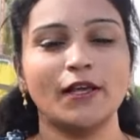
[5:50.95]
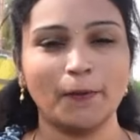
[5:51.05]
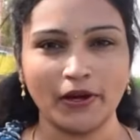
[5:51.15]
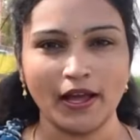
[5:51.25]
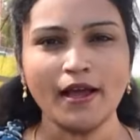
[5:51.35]

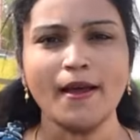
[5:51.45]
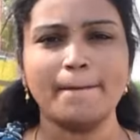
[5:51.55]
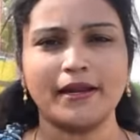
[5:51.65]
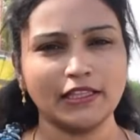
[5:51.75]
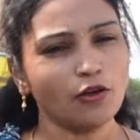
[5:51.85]
తరఫున
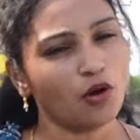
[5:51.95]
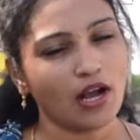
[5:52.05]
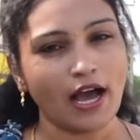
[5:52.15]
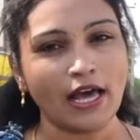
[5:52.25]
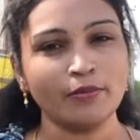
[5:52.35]
ప్రతి ఒక్క
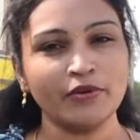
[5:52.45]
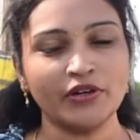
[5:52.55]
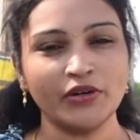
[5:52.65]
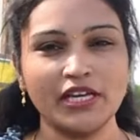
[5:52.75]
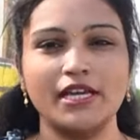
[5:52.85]

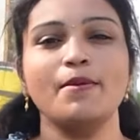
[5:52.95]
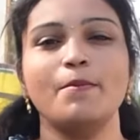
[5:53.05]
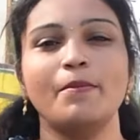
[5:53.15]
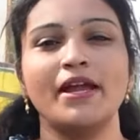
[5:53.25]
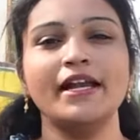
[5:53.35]
కార్మికుడికి
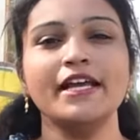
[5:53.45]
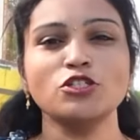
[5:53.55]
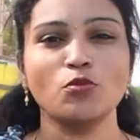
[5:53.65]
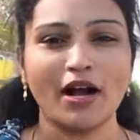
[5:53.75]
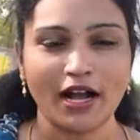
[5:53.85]
మేడే
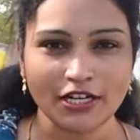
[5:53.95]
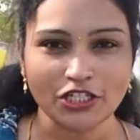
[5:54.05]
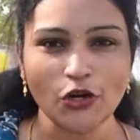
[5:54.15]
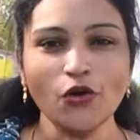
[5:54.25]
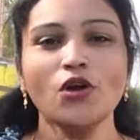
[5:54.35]

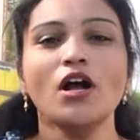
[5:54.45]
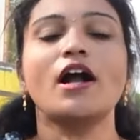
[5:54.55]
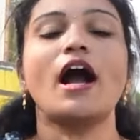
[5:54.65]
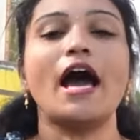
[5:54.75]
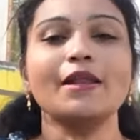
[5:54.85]
శుభాకాంక్షలు
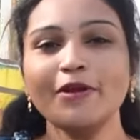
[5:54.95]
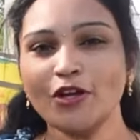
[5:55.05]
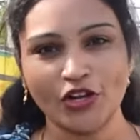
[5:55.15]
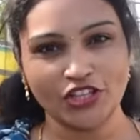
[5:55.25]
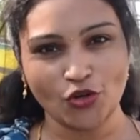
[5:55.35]

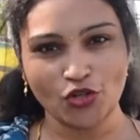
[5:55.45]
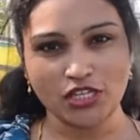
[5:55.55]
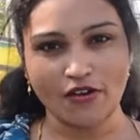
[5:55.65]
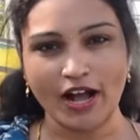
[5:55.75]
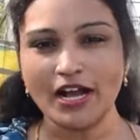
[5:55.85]
కార్మికుల
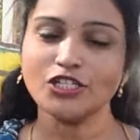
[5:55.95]
దినోత్సవ